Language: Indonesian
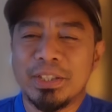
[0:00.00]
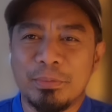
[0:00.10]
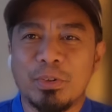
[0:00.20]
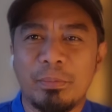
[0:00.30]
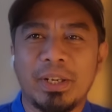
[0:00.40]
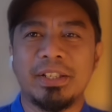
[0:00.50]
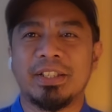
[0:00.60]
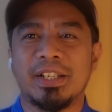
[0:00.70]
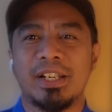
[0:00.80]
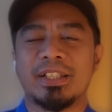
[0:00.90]
ketemu kembali di
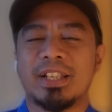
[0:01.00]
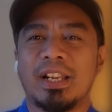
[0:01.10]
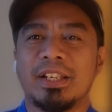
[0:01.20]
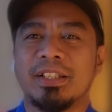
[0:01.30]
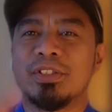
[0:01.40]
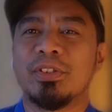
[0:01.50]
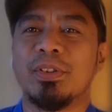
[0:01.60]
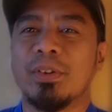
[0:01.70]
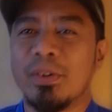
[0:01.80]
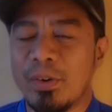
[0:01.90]
channel Laskalani Studio